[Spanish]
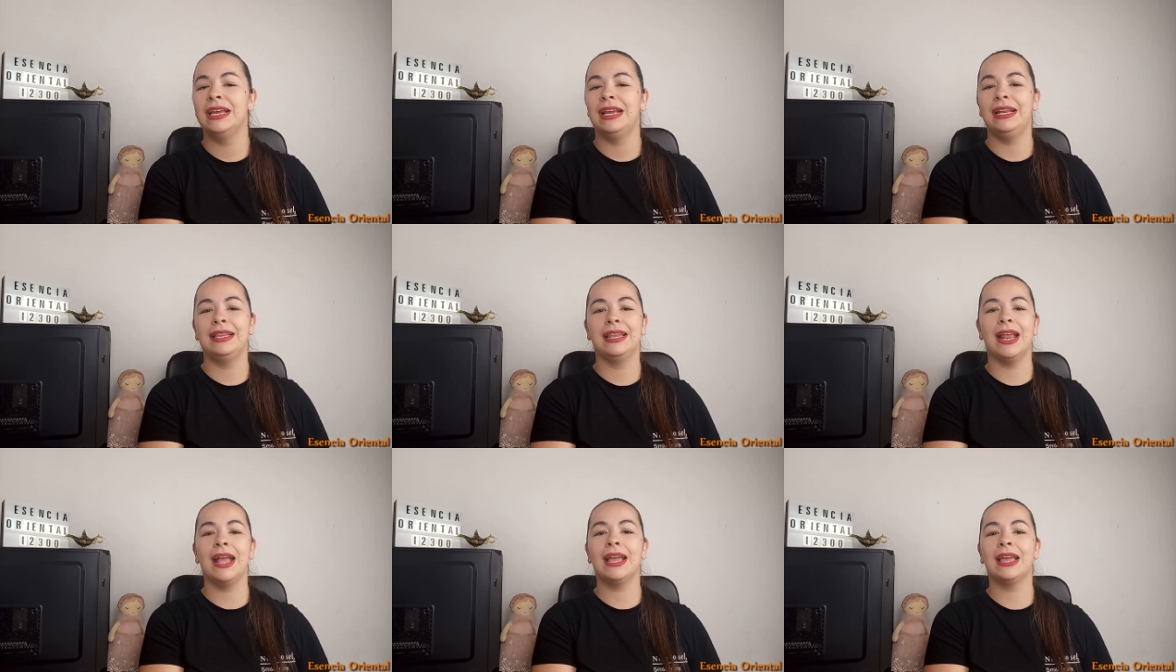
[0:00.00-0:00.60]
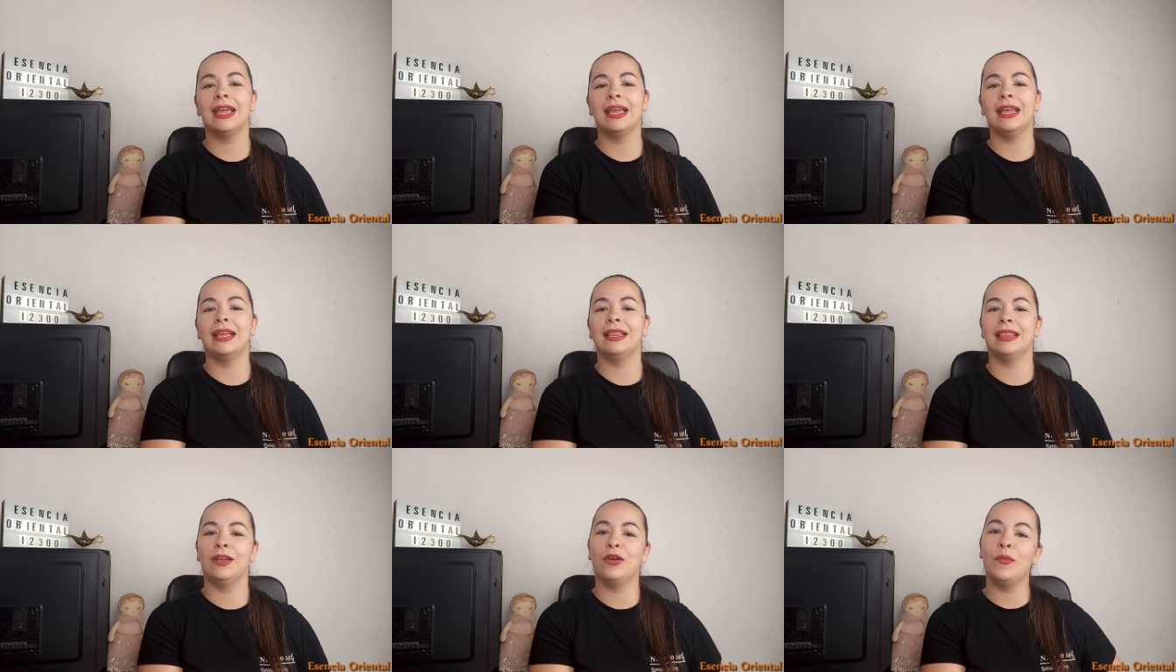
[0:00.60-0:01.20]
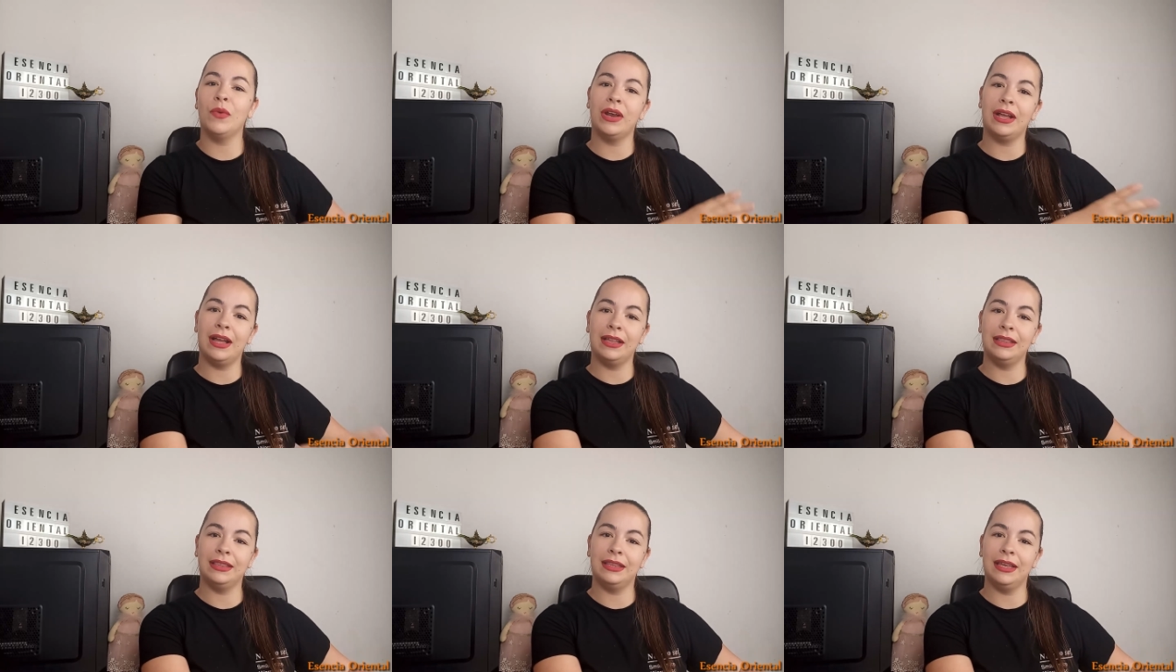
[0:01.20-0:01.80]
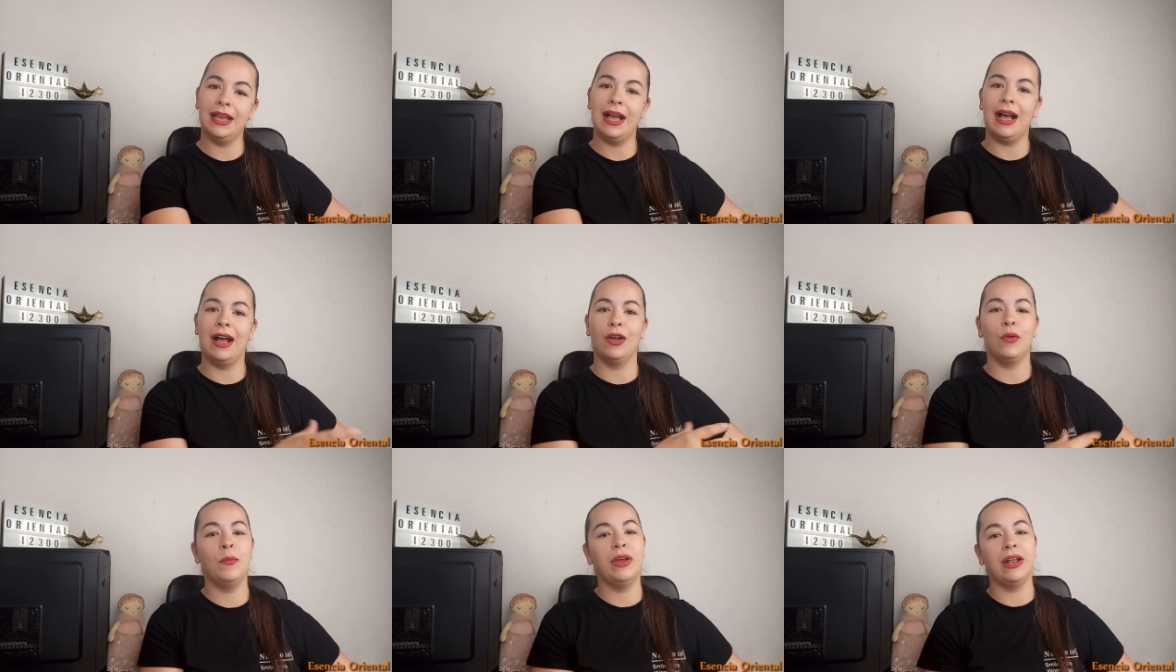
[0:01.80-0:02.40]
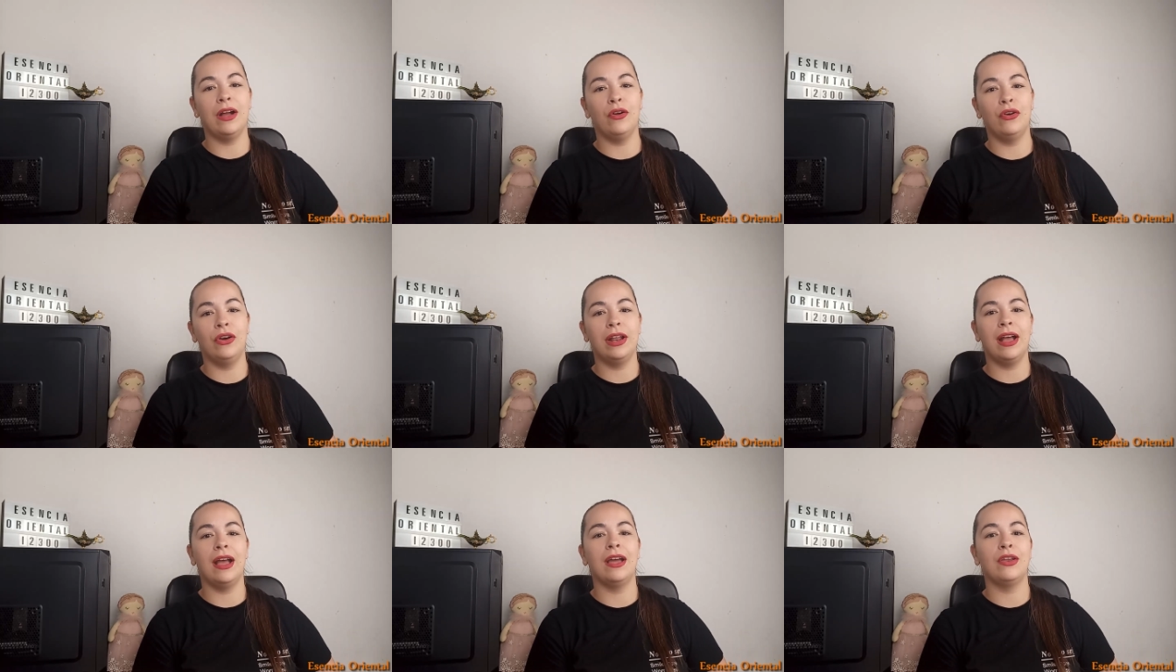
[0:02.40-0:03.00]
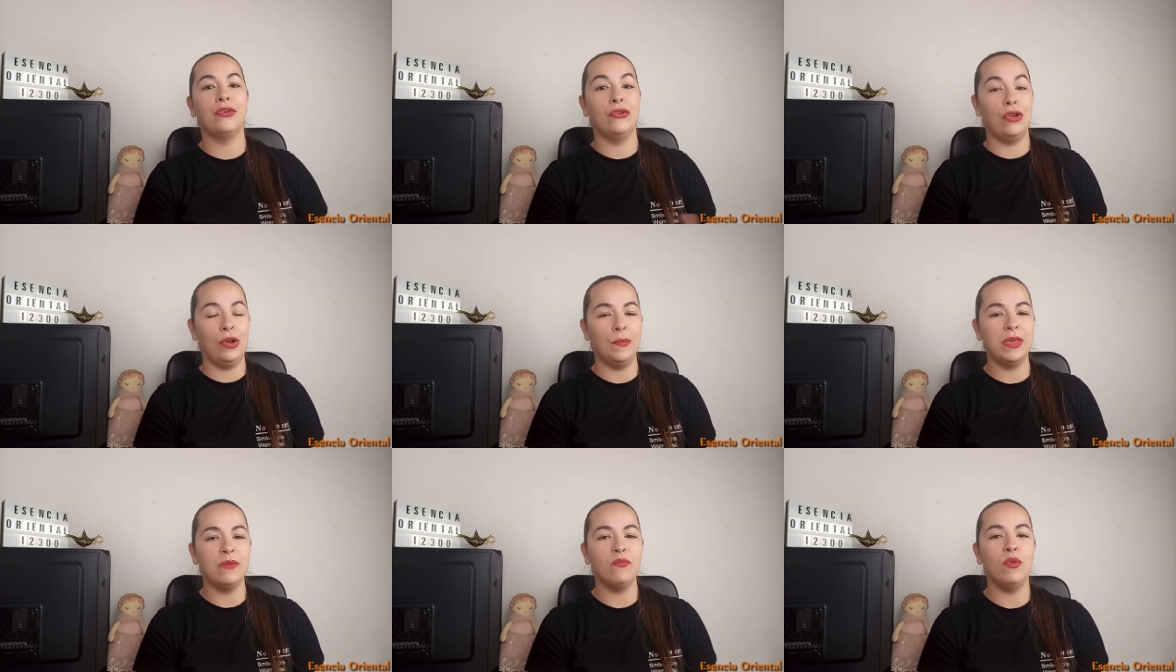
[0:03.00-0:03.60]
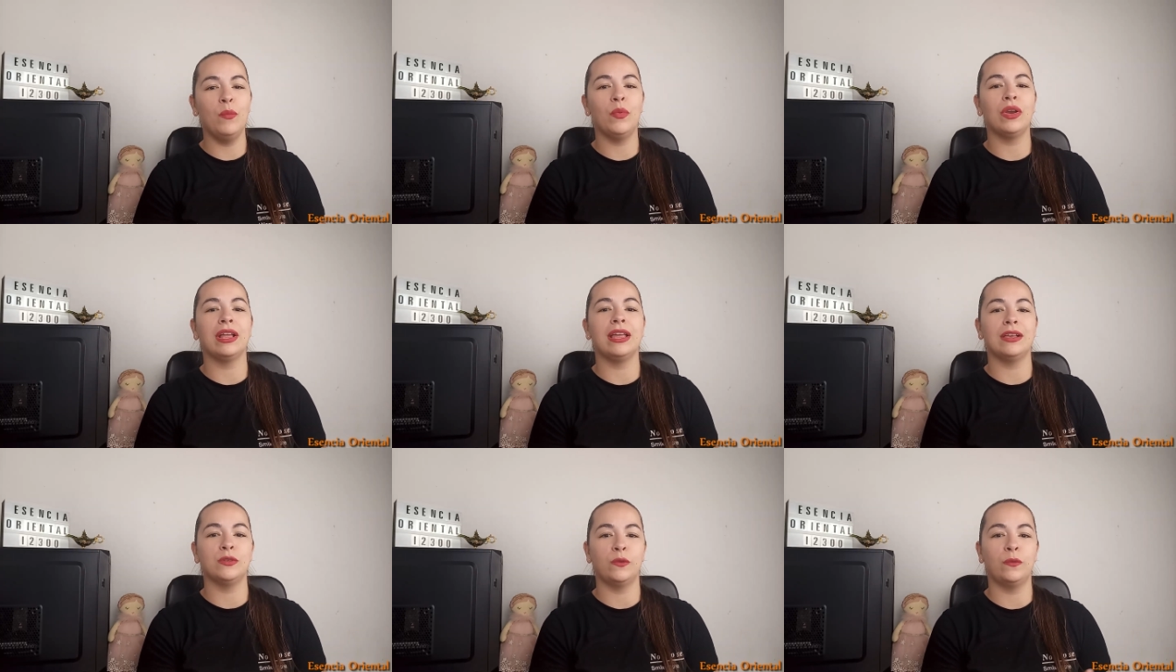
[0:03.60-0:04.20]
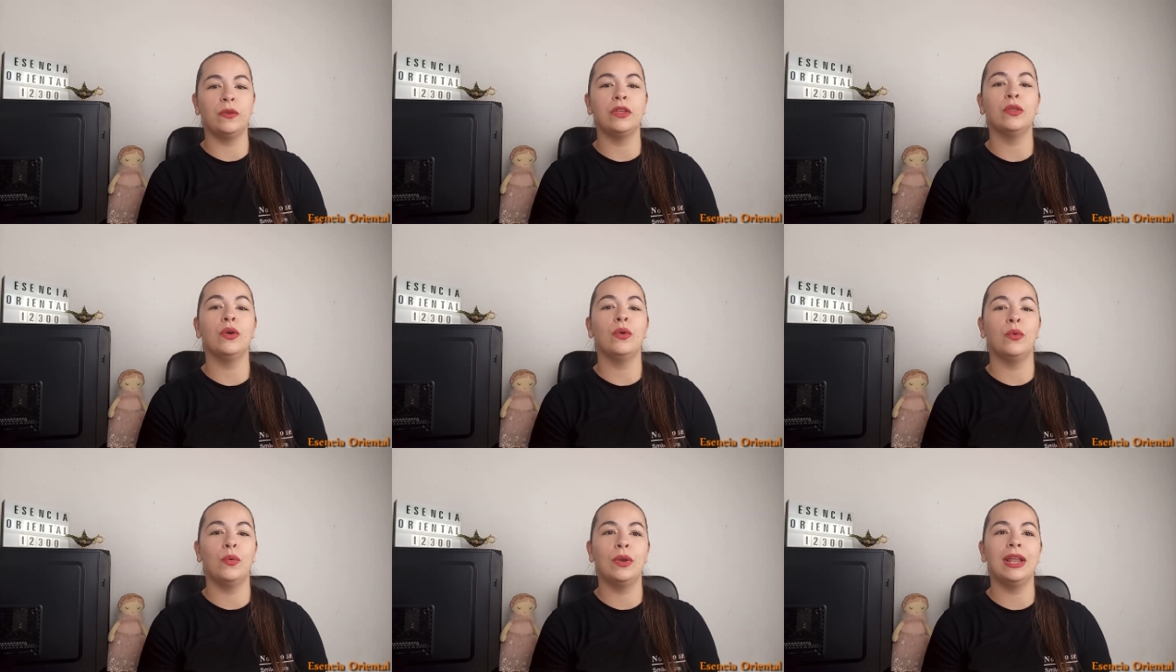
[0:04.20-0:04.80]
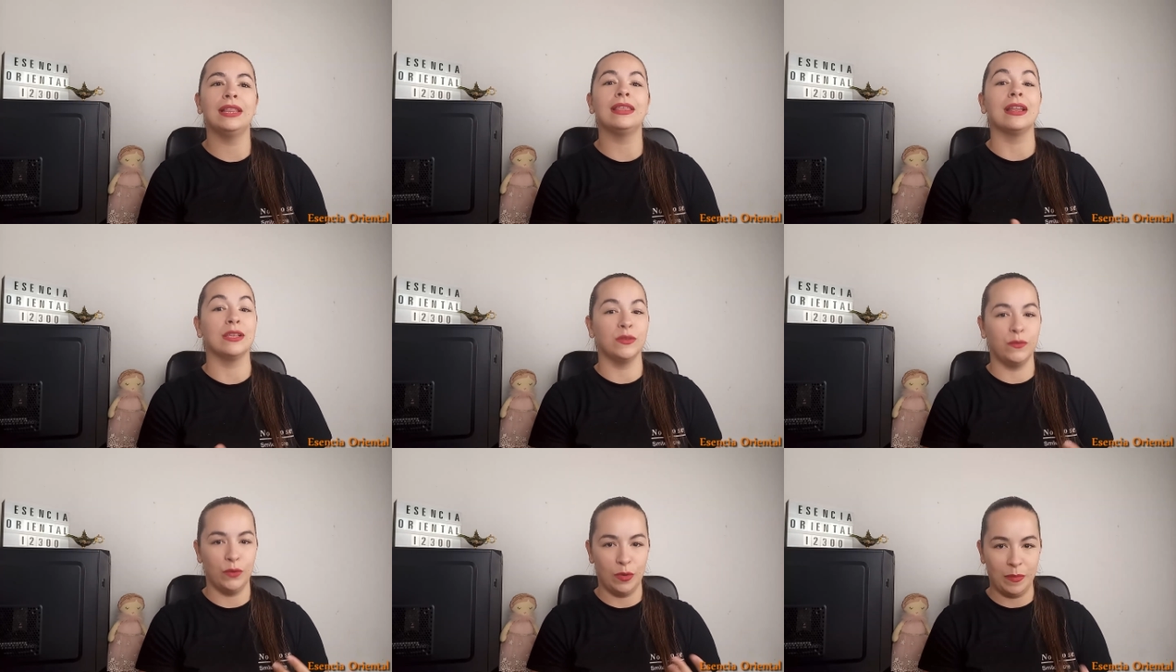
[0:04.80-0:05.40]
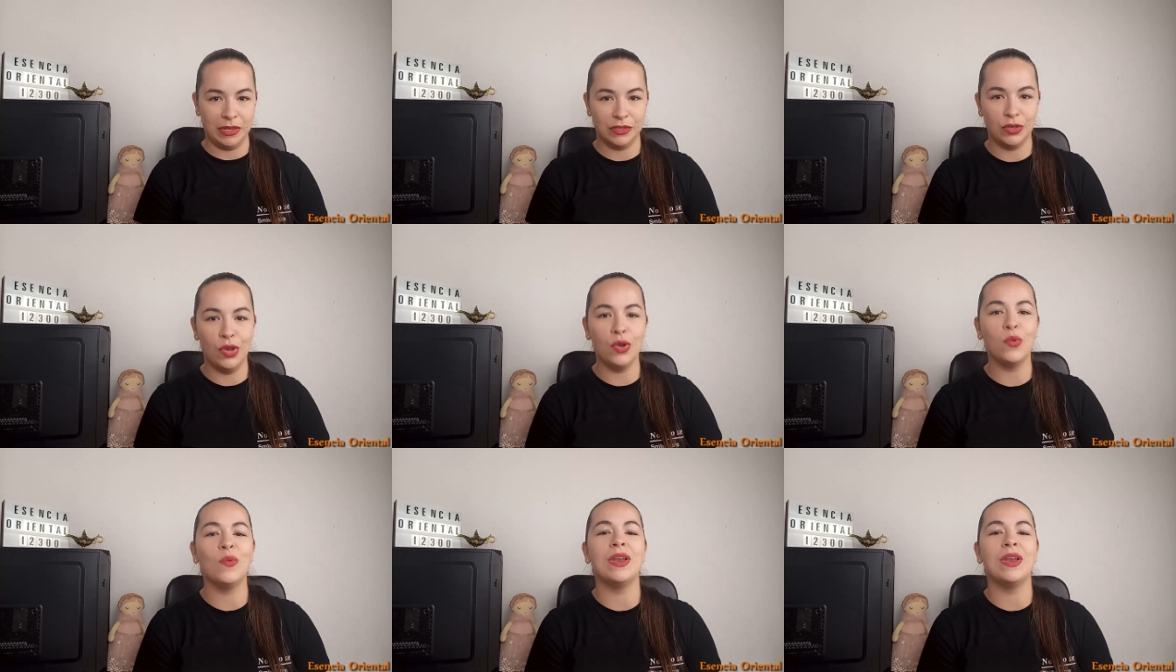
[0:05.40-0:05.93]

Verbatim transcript: El traje de cómo era antes a cómo era ahora no es lo mismo porque ha sufrido una transformación,